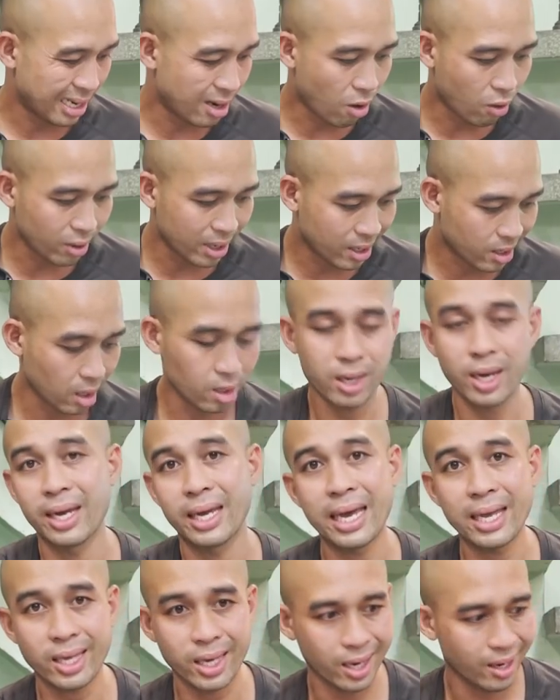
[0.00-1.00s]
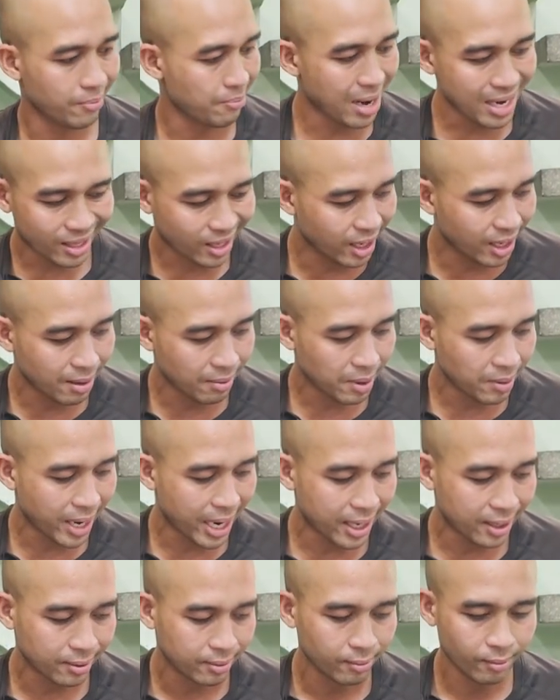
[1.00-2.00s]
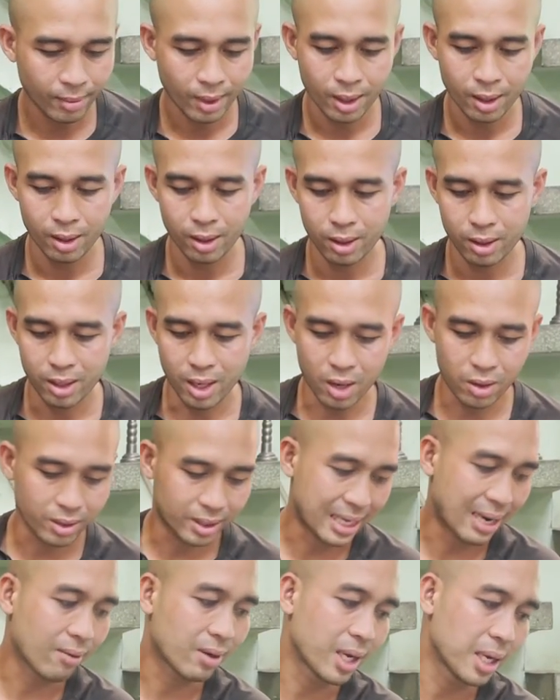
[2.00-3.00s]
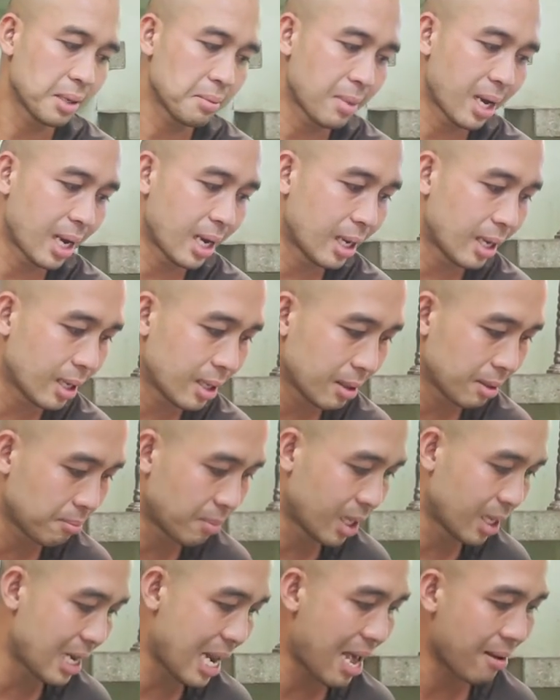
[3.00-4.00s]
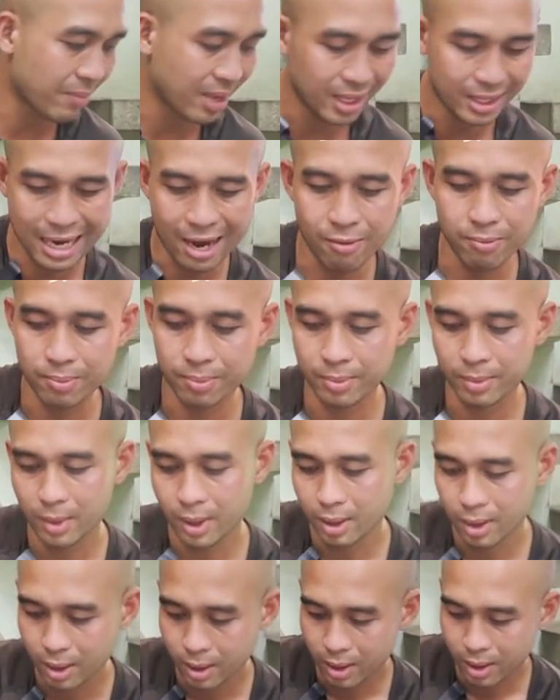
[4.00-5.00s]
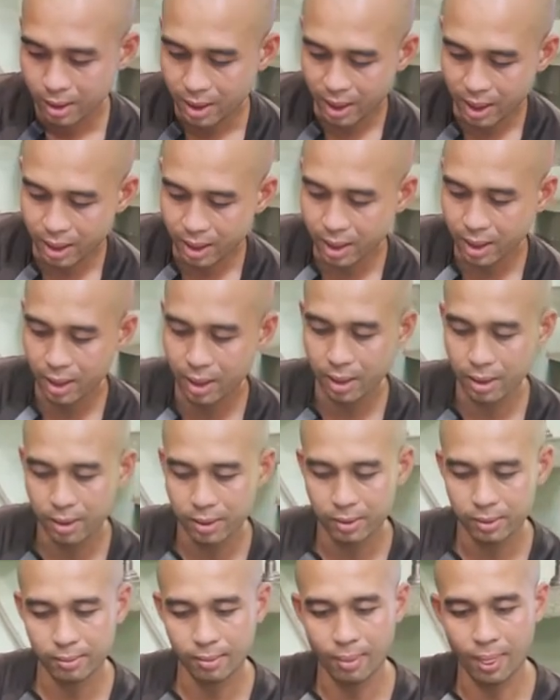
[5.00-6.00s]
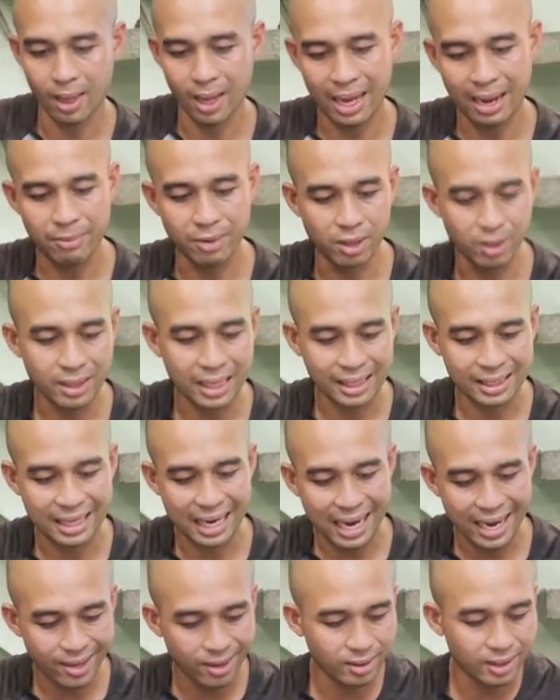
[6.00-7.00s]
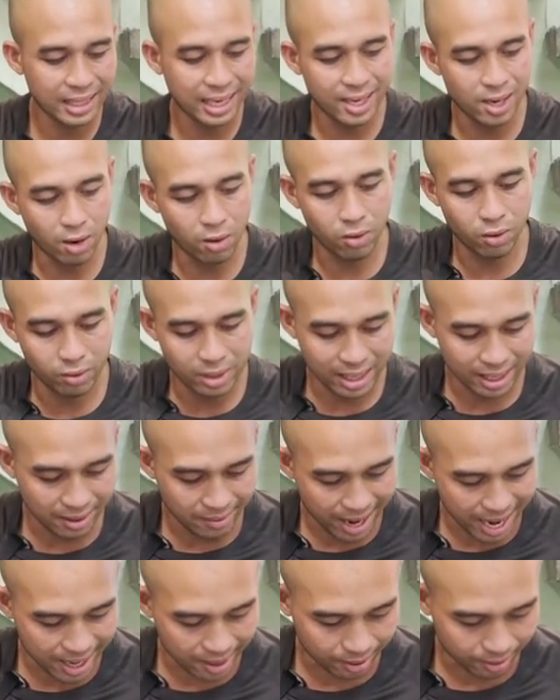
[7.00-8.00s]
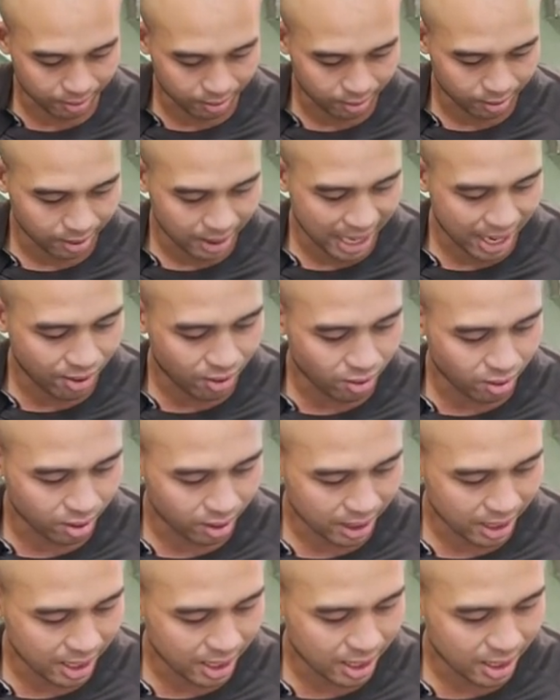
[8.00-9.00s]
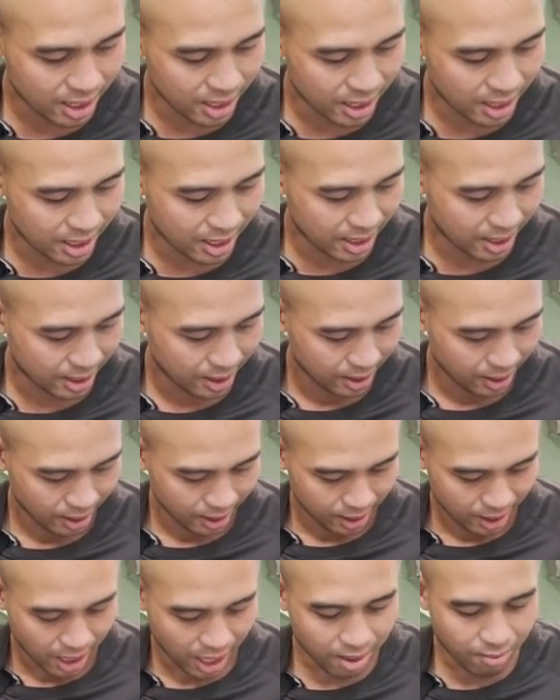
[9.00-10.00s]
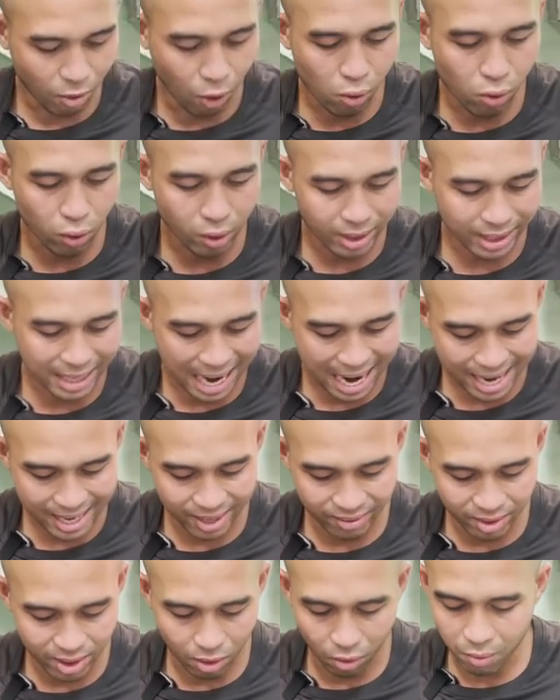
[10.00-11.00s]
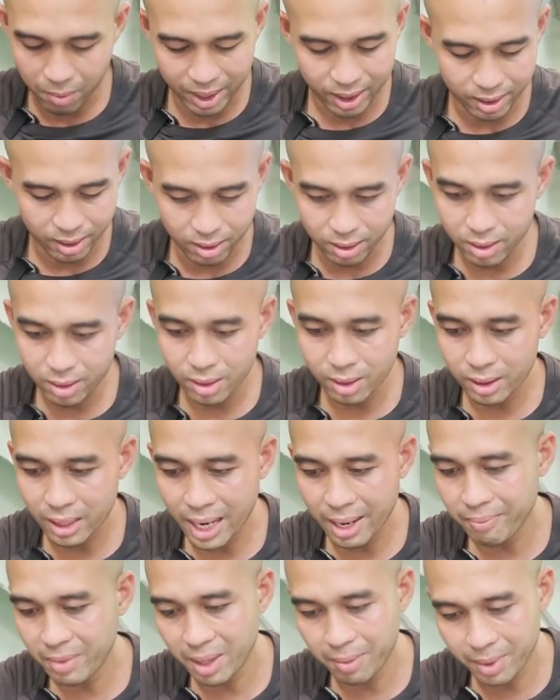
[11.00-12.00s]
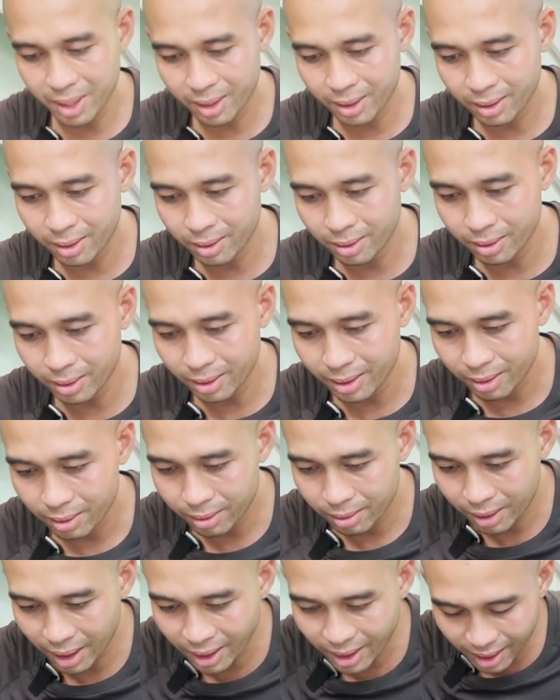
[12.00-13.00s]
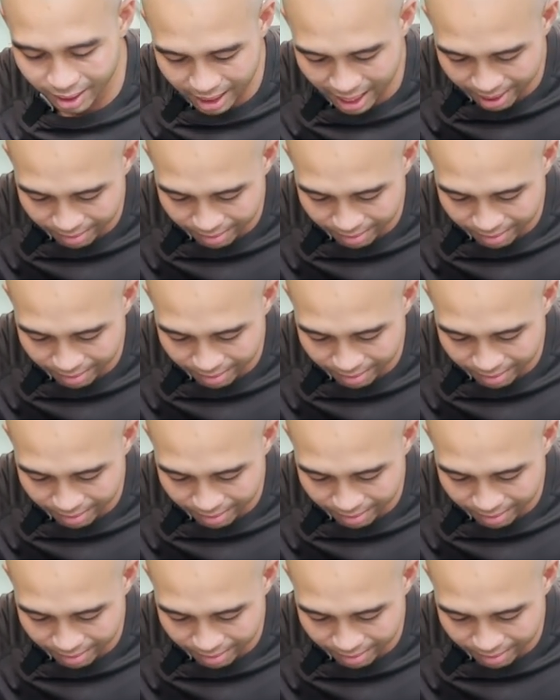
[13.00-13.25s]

cái rô này cực kỳ giá trị mắc tiền lắm các bạn rồi sau khi mà mình làm gì xong thì uh, em rửa sạch sẽ như xe dọn luôn nè các bạn theo cái ờ, ý muốn của anh trai thì ví dụ mình rửa thêm thì mình tính tiền